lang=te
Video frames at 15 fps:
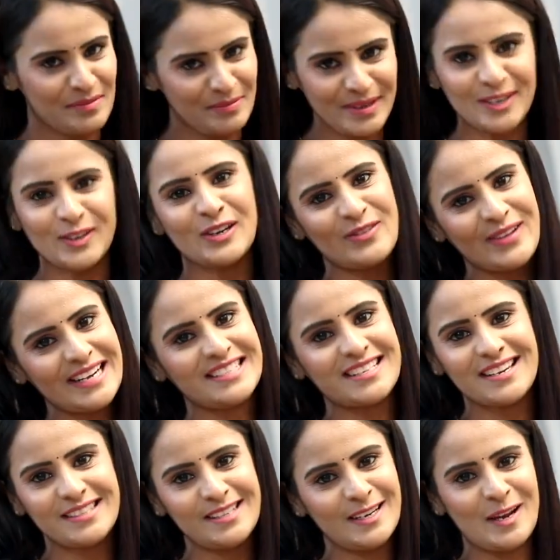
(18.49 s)
మీరు కూడా వెయిట్
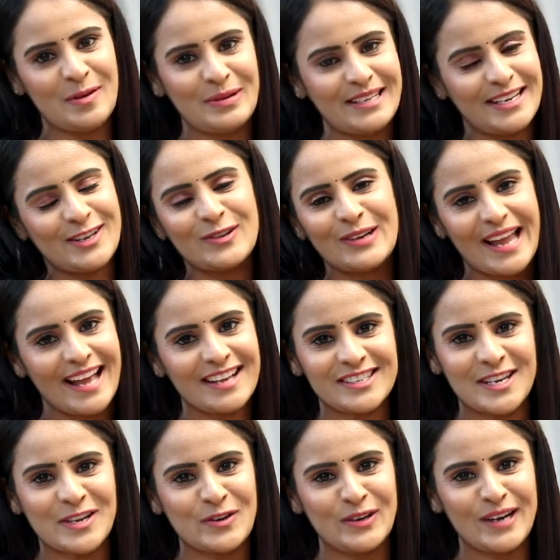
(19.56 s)
చేస్తున్నారు కాబట్టి ఎక్కువ లైక్
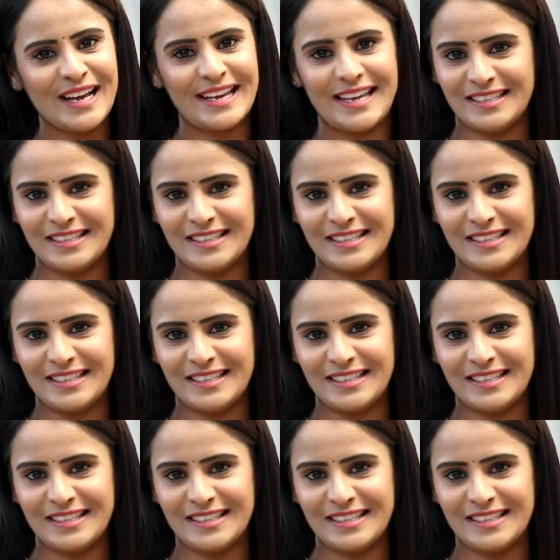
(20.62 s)
చేయకుండా